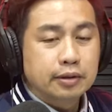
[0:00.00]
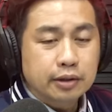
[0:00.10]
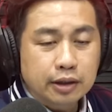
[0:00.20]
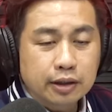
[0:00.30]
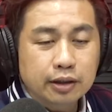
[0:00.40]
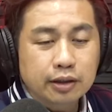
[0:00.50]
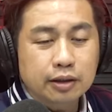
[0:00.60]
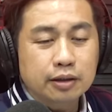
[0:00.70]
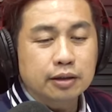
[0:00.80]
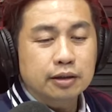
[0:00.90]
你
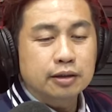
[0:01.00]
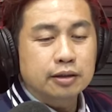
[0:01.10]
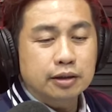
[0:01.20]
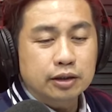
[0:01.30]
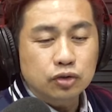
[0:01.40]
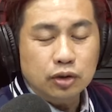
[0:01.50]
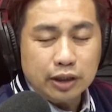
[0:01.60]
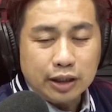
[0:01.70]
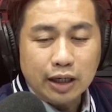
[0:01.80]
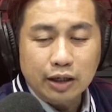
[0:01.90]
你说
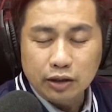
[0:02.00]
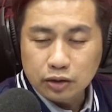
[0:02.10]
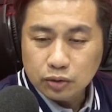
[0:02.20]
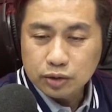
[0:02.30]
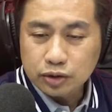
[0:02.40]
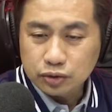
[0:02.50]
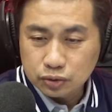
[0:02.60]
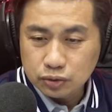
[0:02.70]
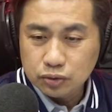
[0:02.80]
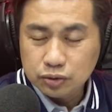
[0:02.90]
你看了很多的
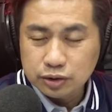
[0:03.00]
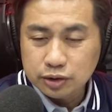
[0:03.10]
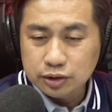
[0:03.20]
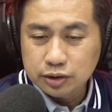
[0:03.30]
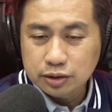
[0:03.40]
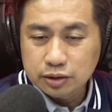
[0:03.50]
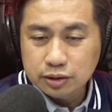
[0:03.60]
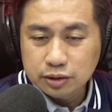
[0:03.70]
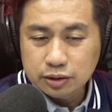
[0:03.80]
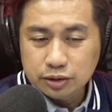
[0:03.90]
书，
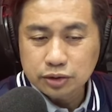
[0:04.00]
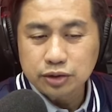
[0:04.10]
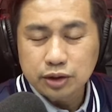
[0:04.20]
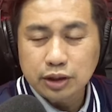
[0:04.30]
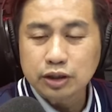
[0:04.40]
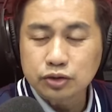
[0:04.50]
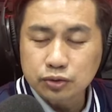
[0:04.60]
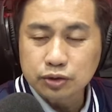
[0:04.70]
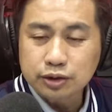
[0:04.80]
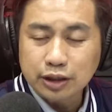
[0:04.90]
就是那个
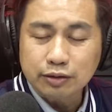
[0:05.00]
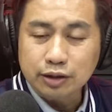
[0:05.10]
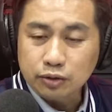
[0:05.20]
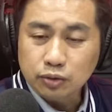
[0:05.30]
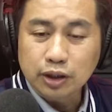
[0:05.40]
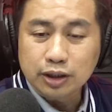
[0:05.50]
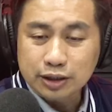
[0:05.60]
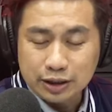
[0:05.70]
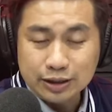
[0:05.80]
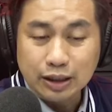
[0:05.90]
书是教你如何
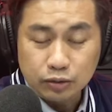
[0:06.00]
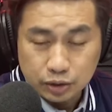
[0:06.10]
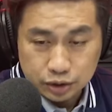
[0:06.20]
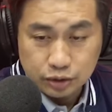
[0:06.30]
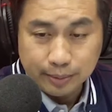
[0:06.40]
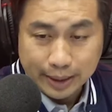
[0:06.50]
提早退休嘛？